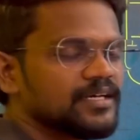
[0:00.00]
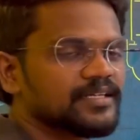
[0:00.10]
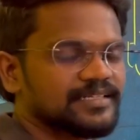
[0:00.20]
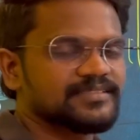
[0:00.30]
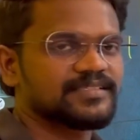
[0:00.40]

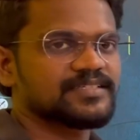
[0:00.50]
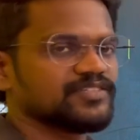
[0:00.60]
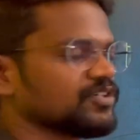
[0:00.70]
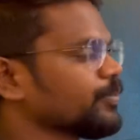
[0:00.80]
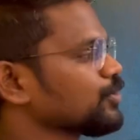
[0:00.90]

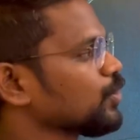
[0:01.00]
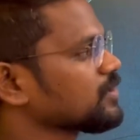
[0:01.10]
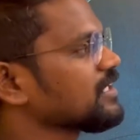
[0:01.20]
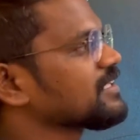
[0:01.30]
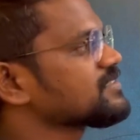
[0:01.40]
ரெசிஸ்டன்ஸ் அப்போ
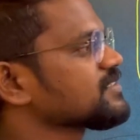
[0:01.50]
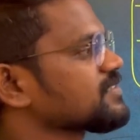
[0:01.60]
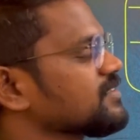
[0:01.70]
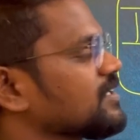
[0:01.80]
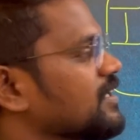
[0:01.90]
டோட்டல்
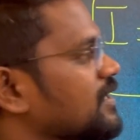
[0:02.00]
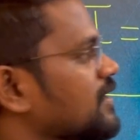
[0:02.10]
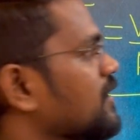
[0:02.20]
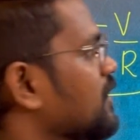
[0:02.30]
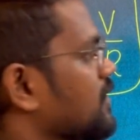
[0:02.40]
ரெசிஸ்டன்ஸ் என்ன
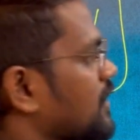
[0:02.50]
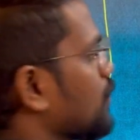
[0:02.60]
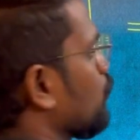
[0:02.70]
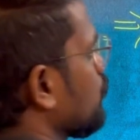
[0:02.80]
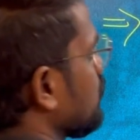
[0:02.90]

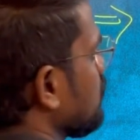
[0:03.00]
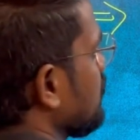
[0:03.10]
எனக்கு ஒன்று